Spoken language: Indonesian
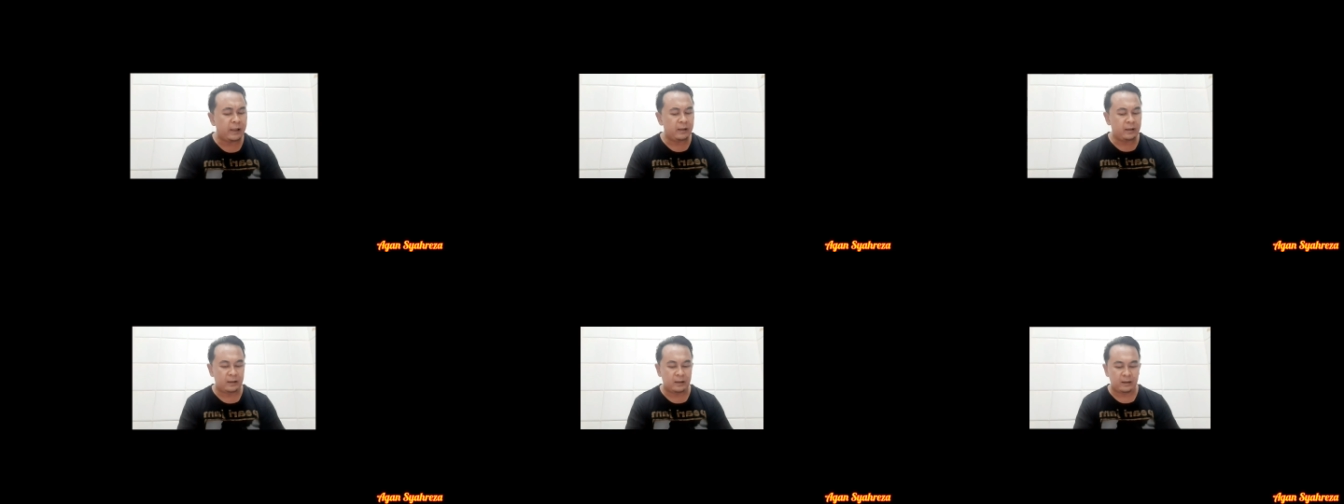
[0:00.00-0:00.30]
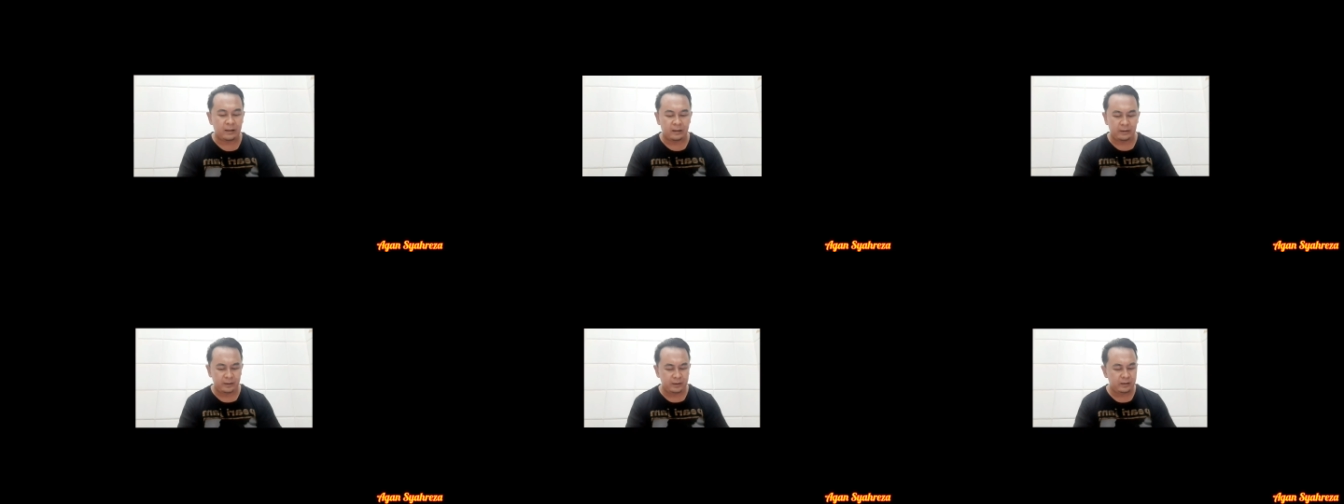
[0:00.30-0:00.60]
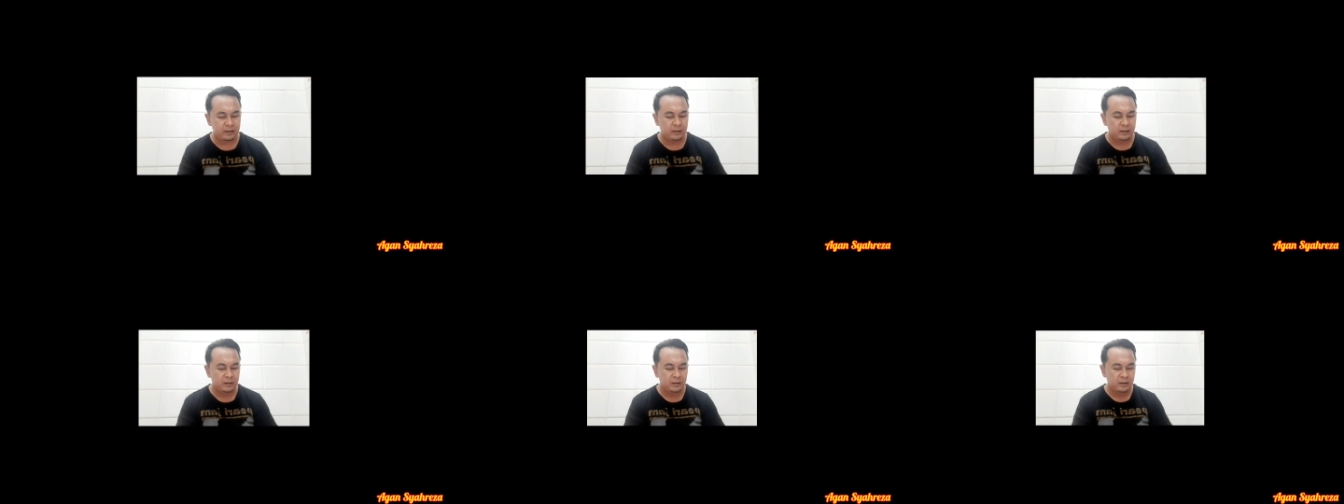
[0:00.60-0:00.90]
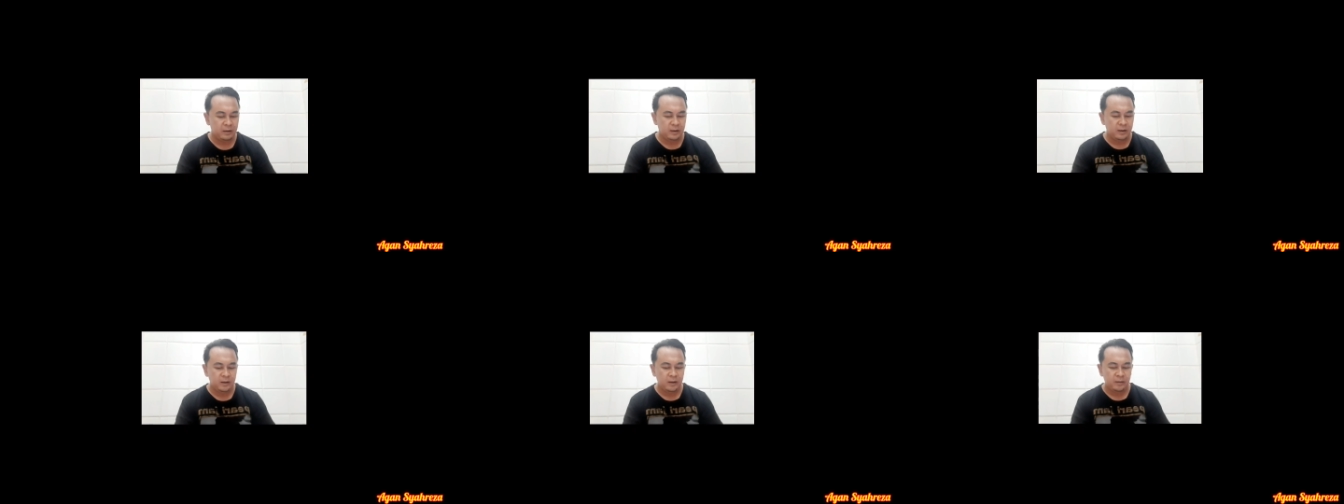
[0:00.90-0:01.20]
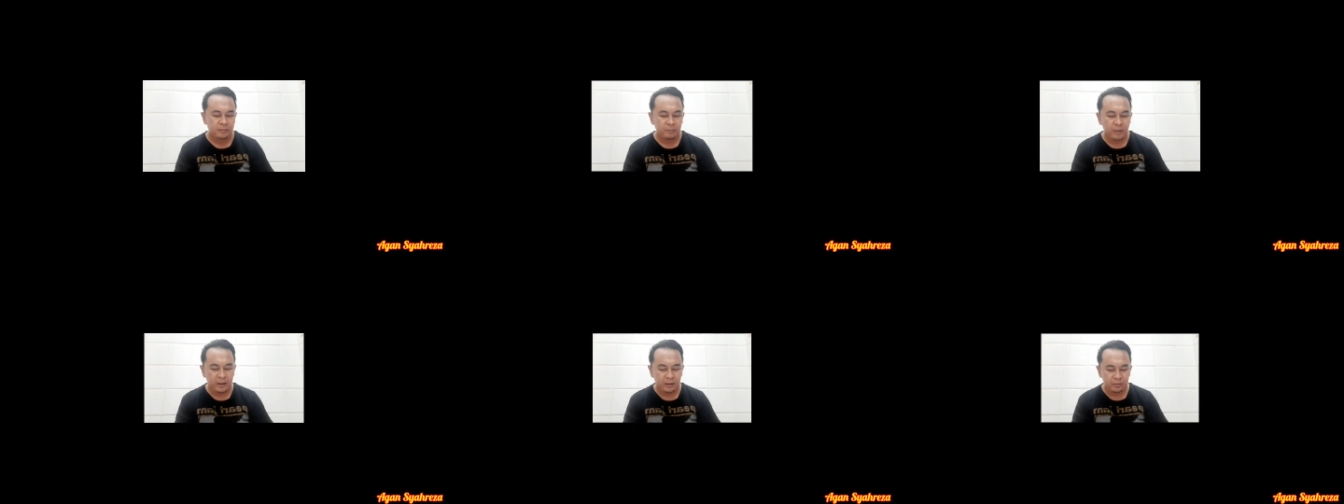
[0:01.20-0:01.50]
kalah ya
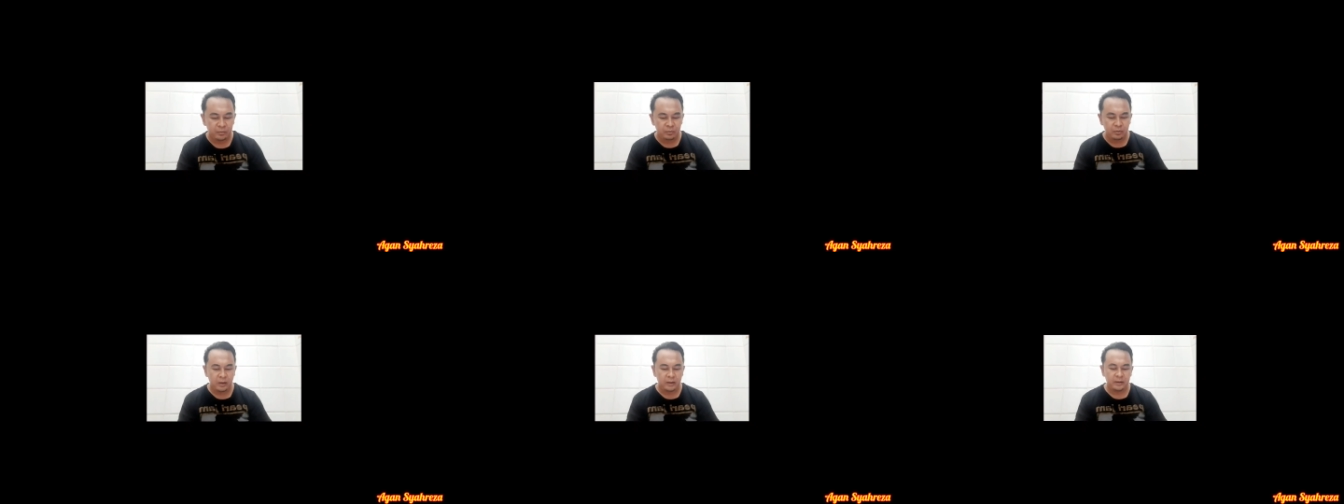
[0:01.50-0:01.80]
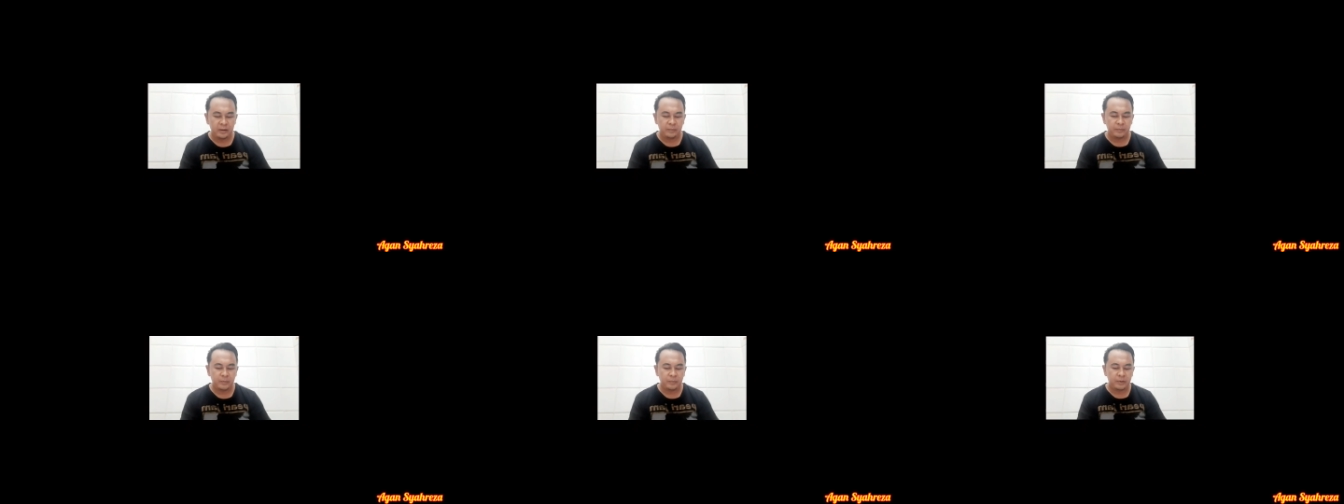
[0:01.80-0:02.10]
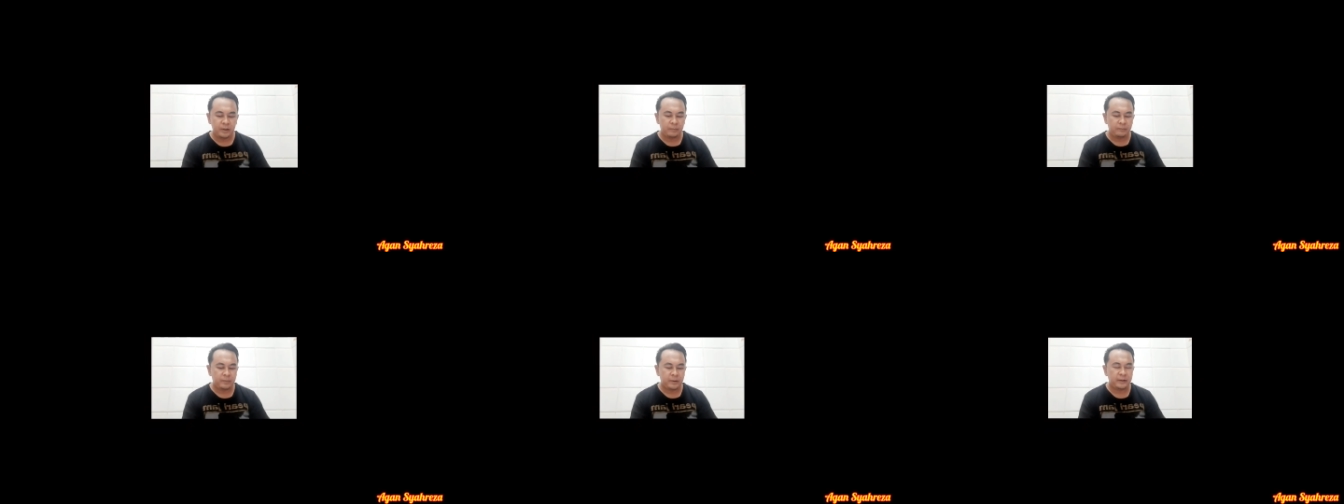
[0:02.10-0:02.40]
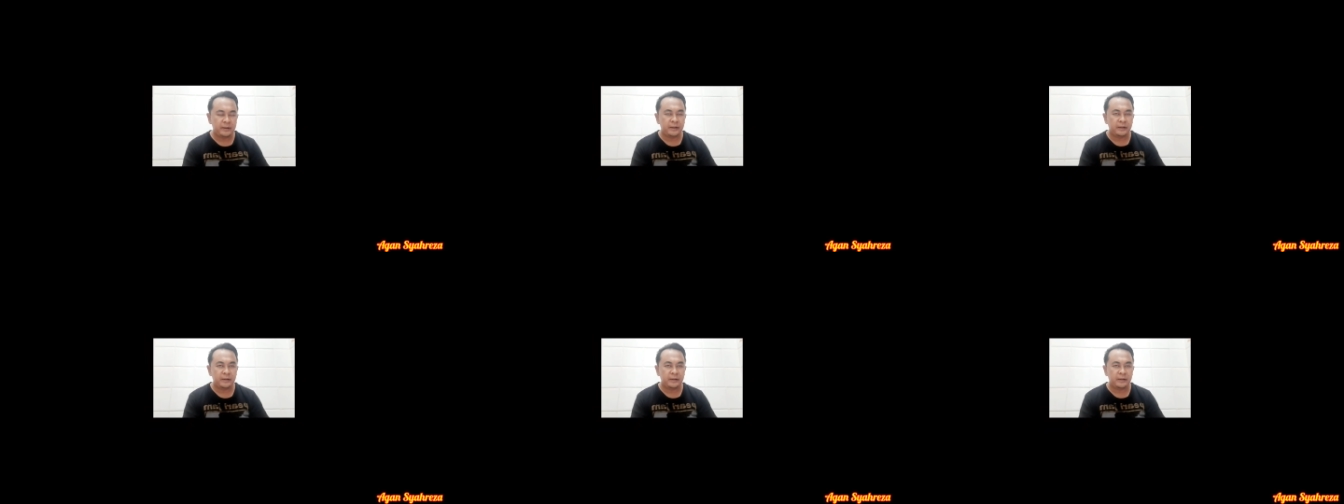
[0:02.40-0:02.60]
baru ada beberapa